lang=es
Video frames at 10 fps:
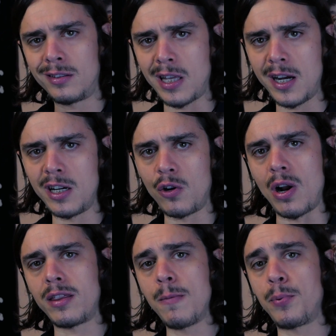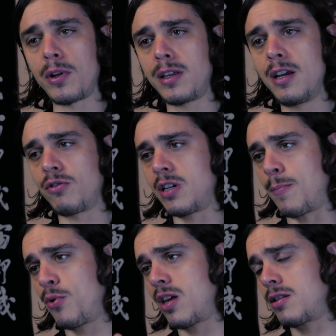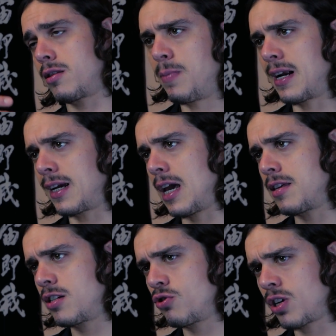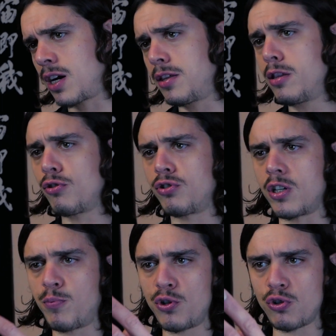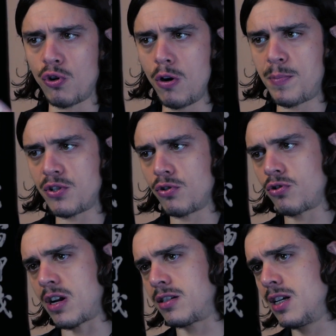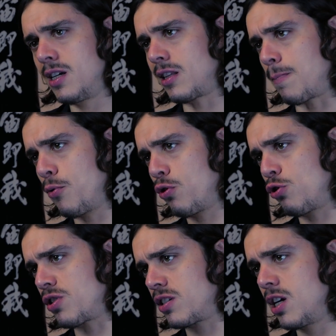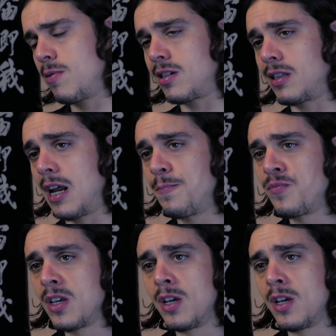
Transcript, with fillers: técnico al 100%, o sea, puedas decir, ¿para qué haces esos ejercicios y después los golpes no son así, tampoco los esquives y tal?